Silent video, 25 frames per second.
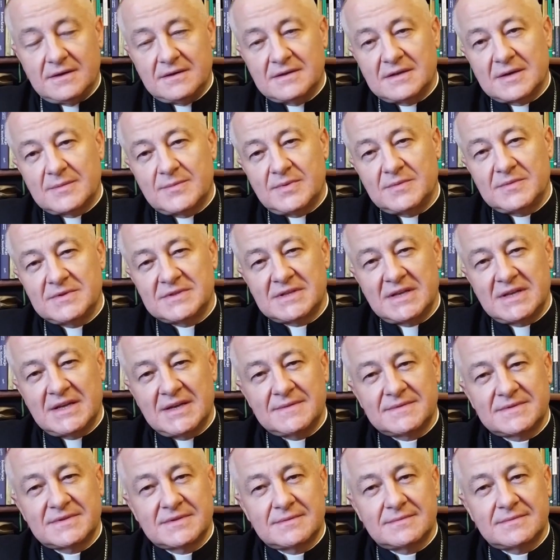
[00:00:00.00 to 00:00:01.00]
I tak
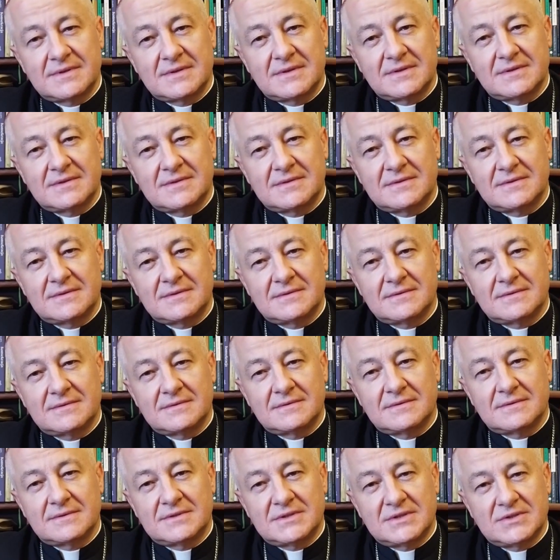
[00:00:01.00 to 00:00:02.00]
pomyślałem sobie, e,
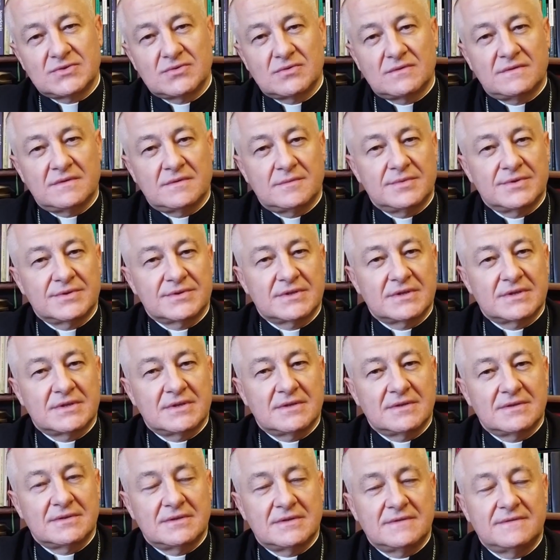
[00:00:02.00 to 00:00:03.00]
gdzie Słowo
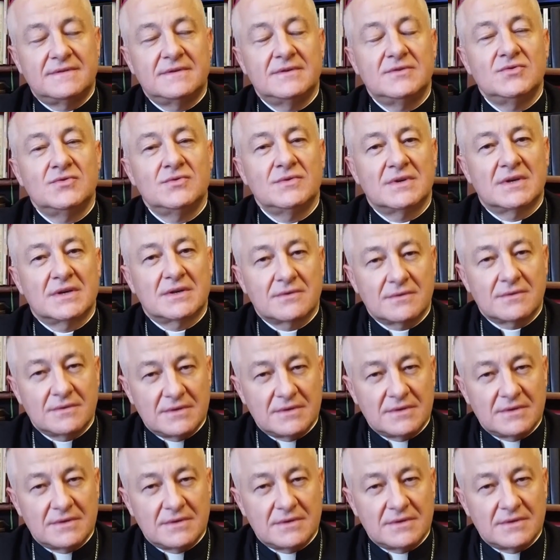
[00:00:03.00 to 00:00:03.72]
Boże definiuje